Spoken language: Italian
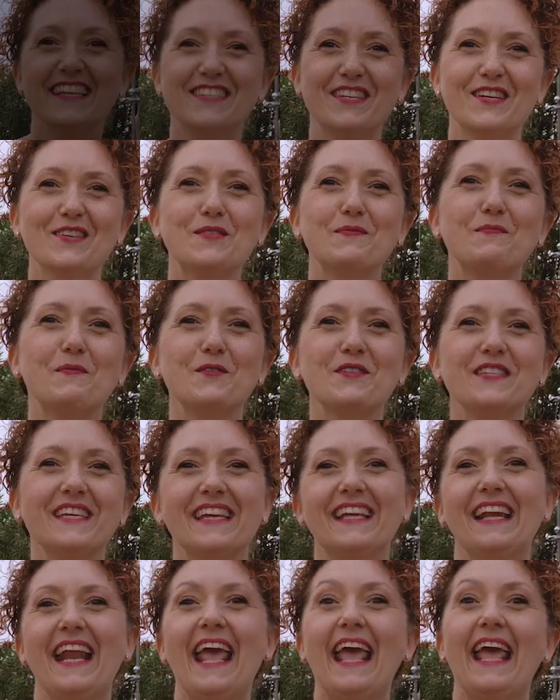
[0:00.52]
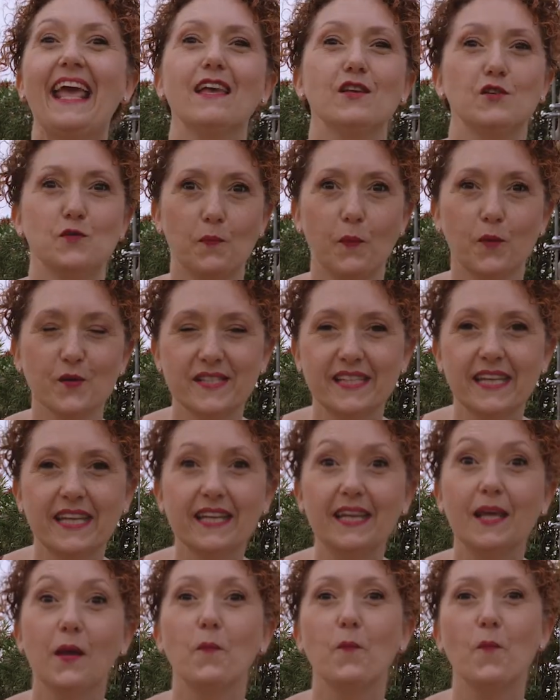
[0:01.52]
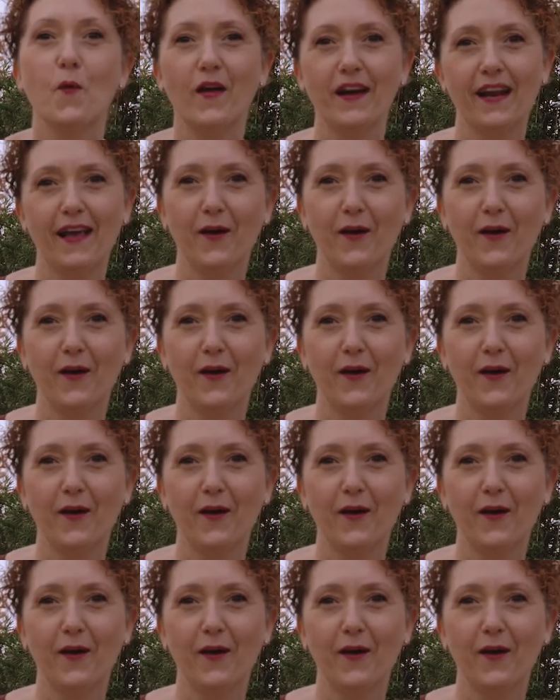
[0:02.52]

Ciao sposine e sposini, buon